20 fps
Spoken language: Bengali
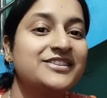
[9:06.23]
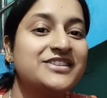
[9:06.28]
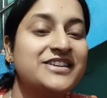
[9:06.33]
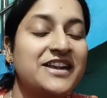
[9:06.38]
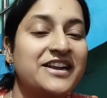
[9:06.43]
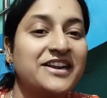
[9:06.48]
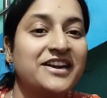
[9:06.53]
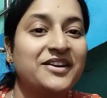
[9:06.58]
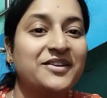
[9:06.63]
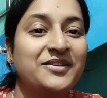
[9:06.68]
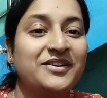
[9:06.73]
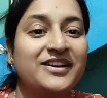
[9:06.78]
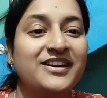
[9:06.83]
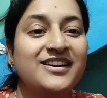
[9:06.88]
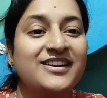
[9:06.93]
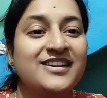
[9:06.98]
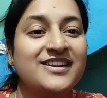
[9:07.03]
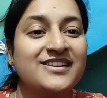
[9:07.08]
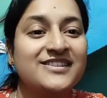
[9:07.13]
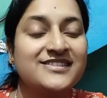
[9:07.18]
সেই কারণে
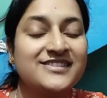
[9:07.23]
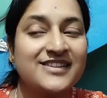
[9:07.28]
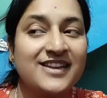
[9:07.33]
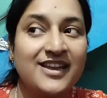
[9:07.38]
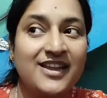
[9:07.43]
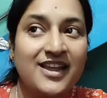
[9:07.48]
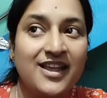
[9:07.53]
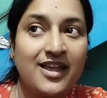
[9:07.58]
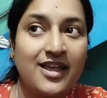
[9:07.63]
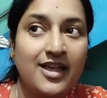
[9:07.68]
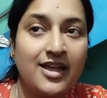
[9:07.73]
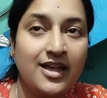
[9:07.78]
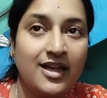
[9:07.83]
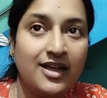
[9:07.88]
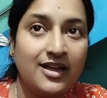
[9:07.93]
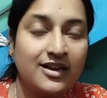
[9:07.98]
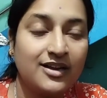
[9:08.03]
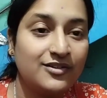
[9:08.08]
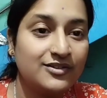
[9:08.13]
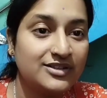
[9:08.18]
নিয়ে এসছে
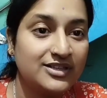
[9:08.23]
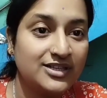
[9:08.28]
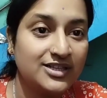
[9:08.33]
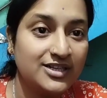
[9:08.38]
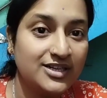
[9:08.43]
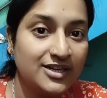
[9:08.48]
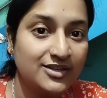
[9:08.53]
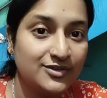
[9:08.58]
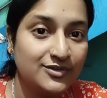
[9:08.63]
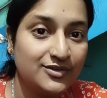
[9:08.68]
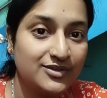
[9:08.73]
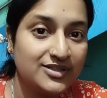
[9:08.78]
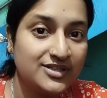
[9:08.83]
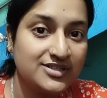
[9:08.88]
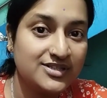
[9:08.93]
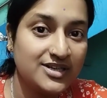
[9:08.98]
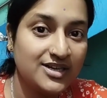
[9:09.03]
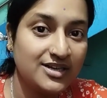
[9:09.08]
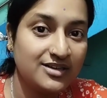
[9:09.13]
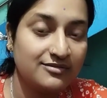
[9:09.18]
কারণ দিদিরা তো
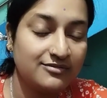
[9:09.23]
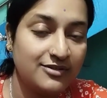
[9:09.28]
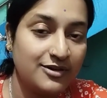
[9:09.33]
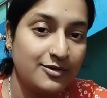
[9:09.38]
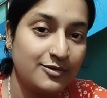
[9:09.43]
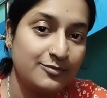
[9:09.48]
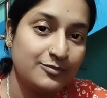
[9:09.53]
নিজেরা ও